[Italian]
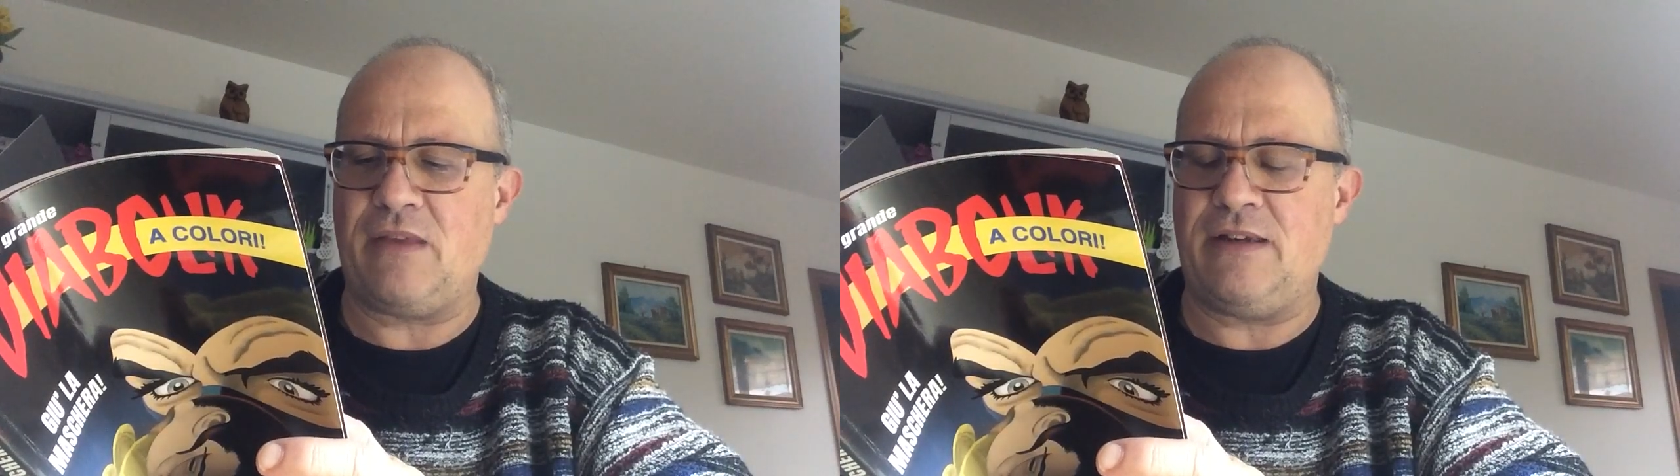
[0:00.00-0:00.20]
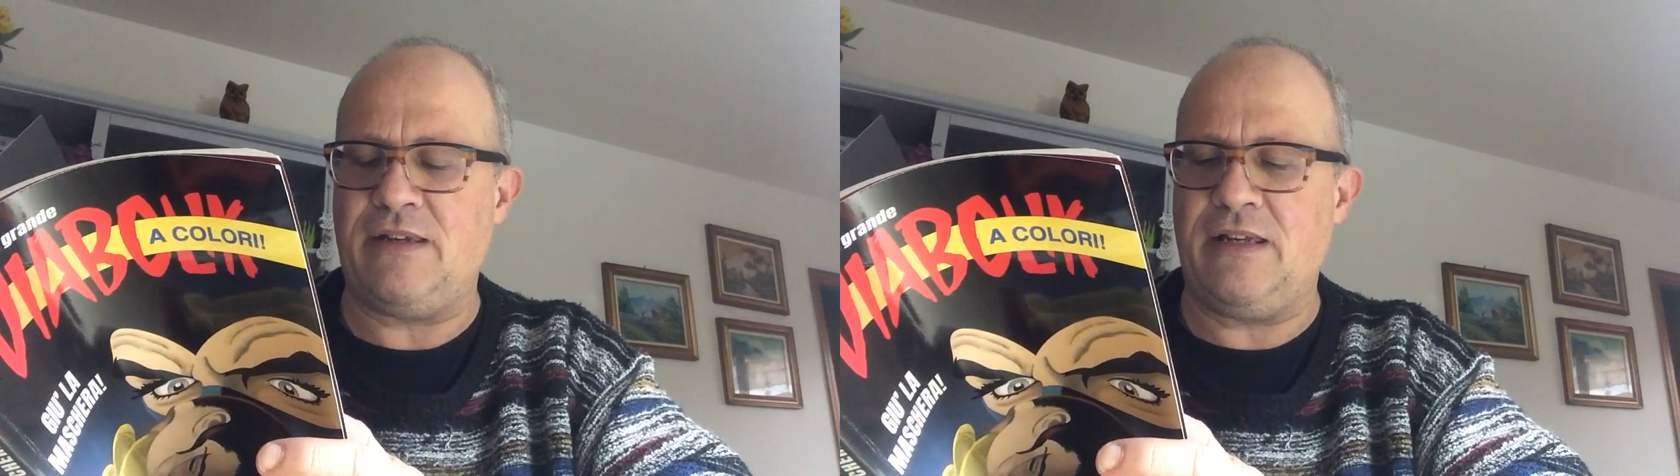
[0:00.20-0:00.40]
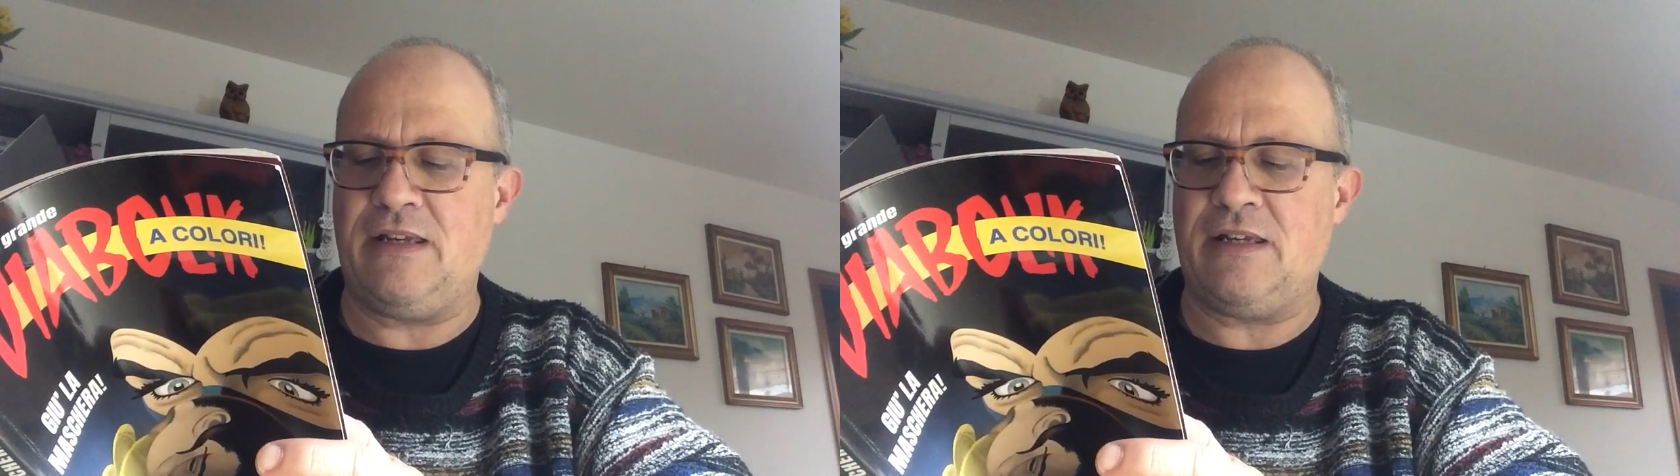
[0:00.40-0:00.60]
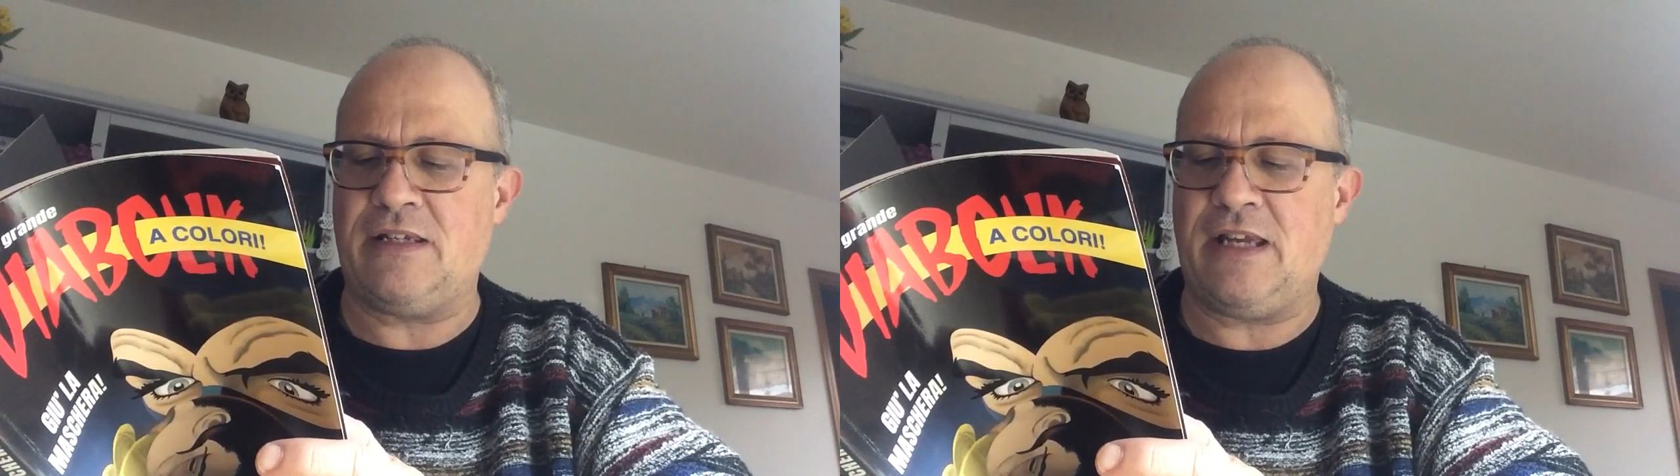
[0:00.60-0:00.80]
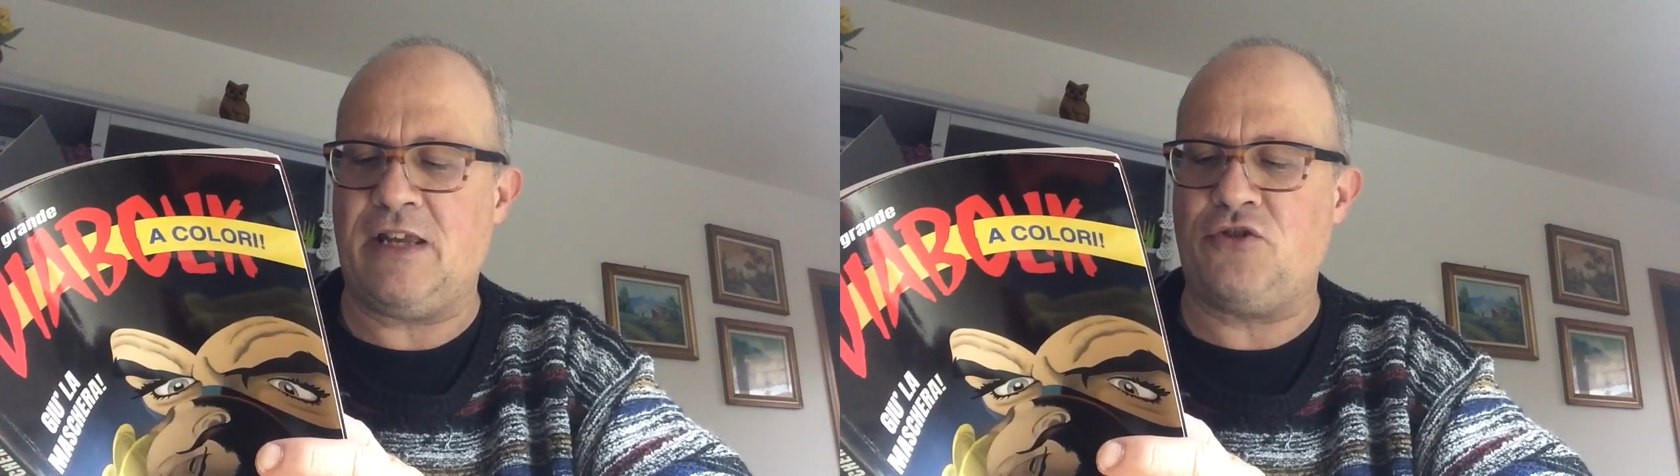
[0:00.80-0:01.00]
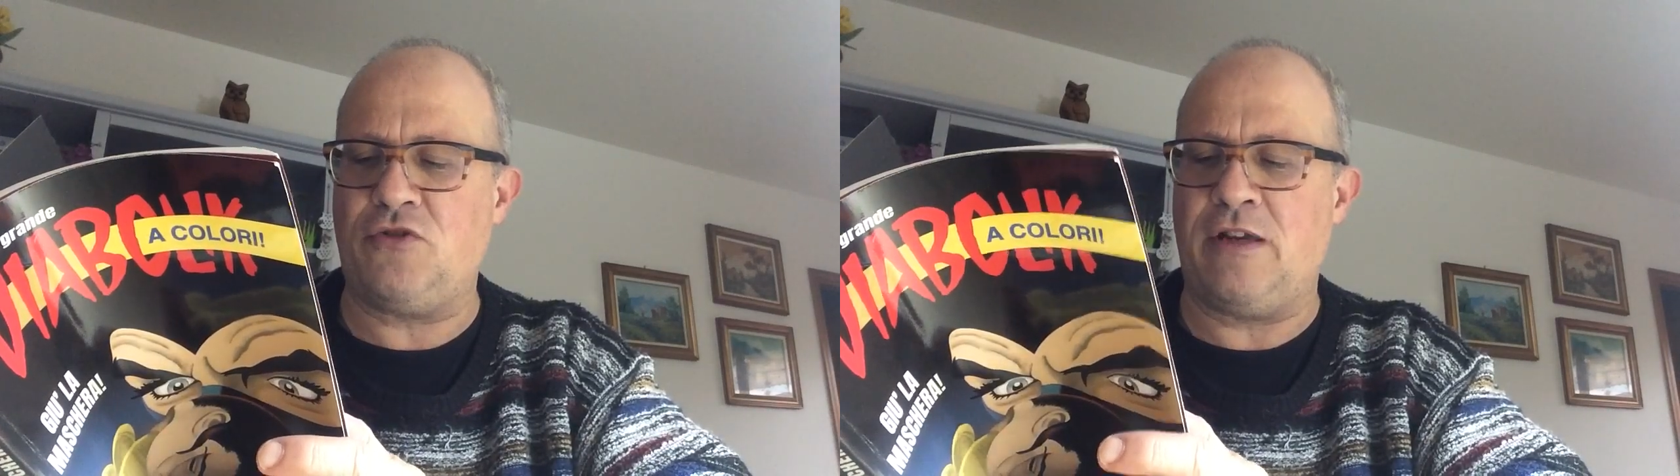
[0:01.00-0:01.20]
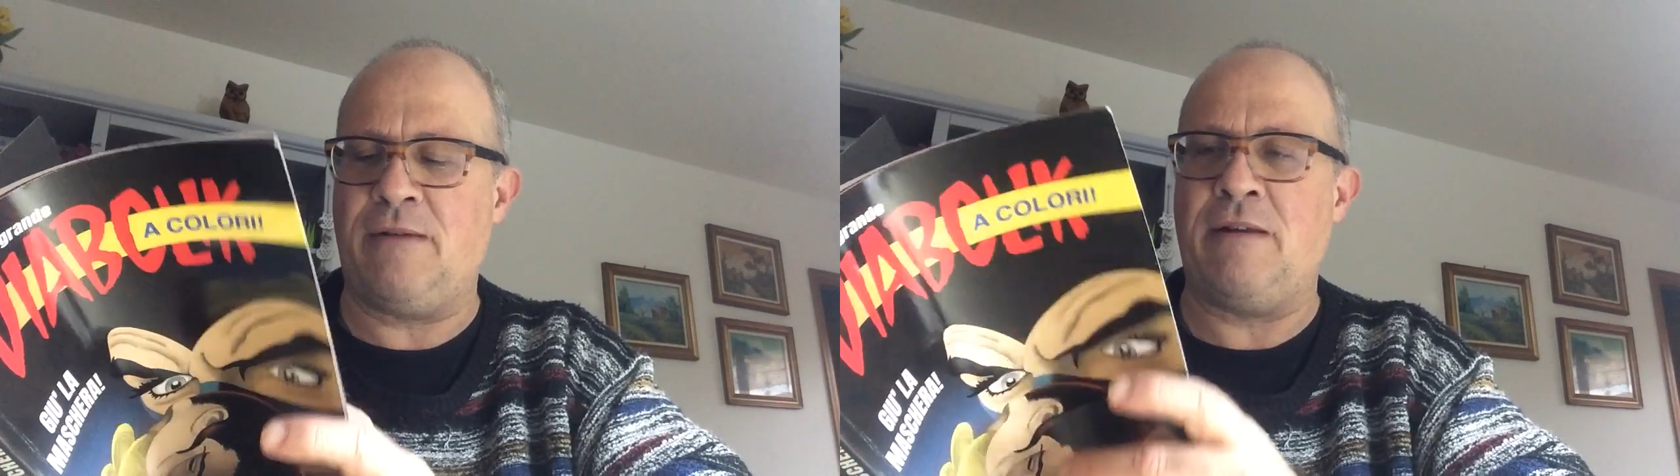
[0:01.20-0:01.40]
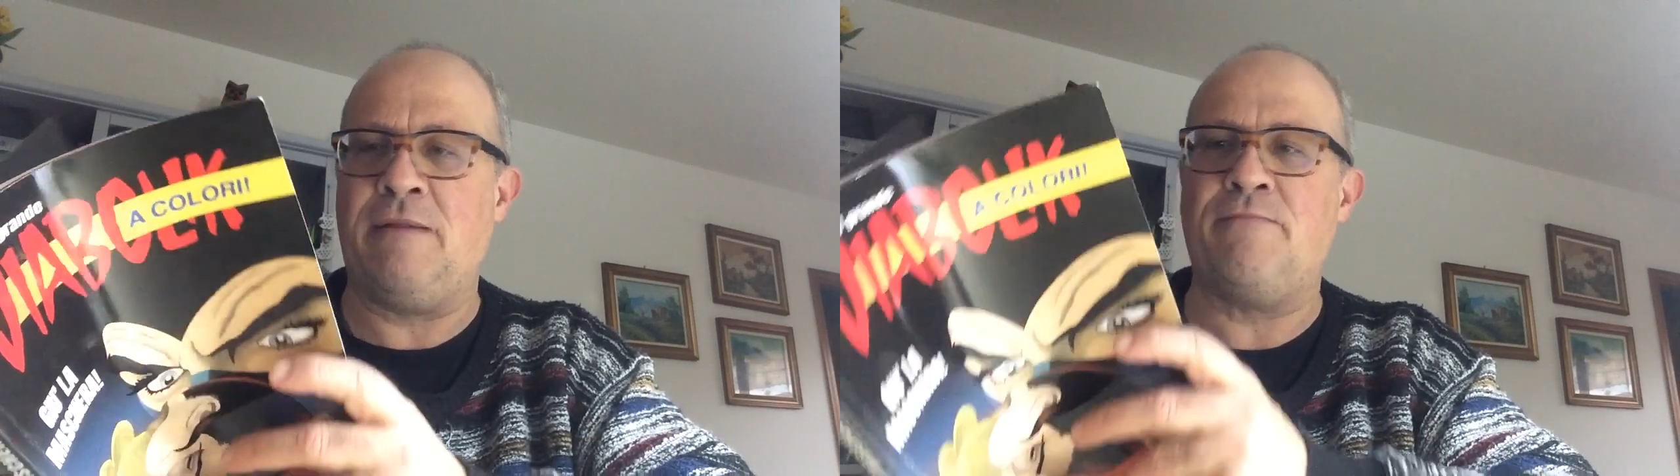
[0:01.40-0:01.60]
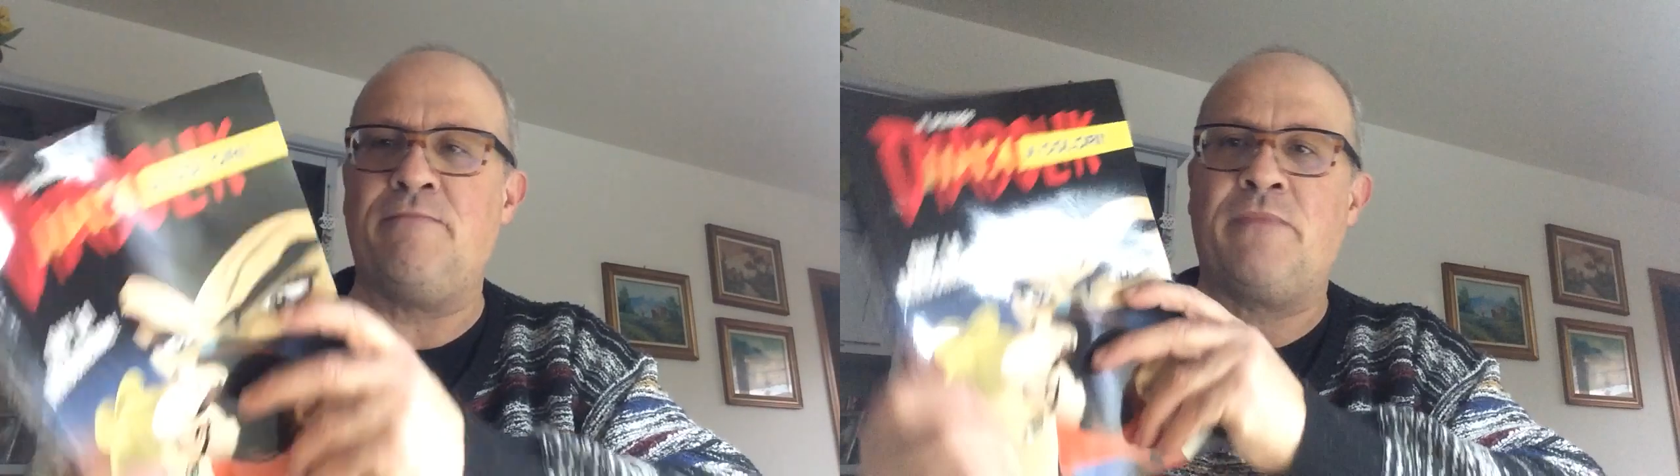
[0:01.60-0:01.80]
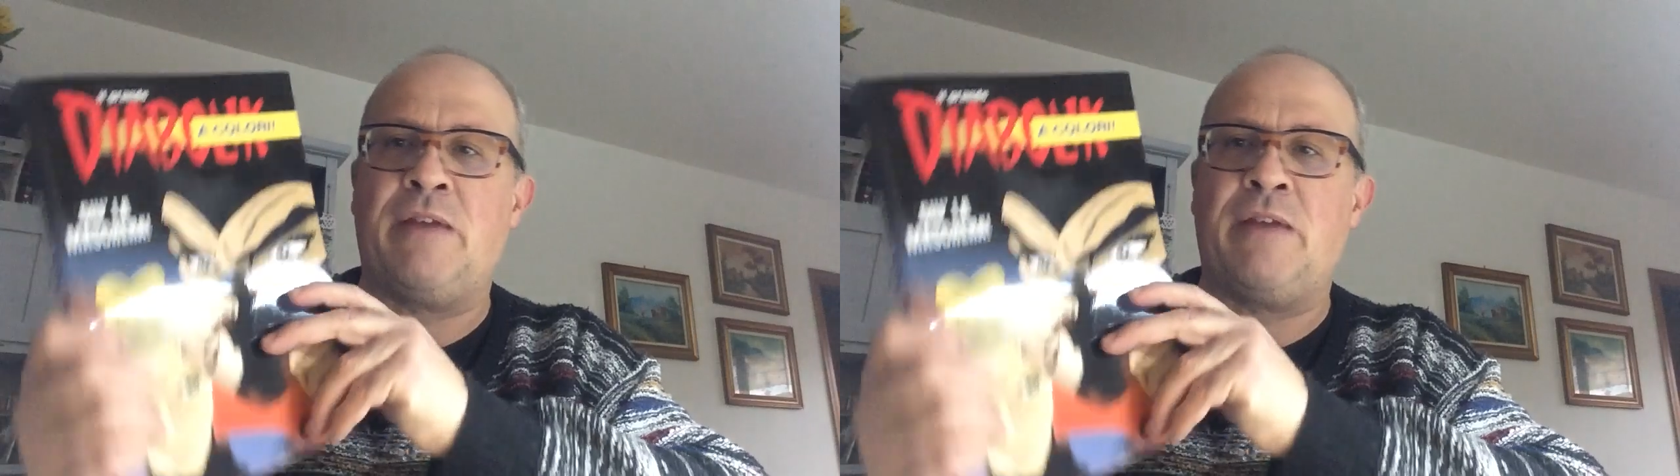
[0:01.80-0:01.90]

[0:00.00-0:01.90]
di Sergio e,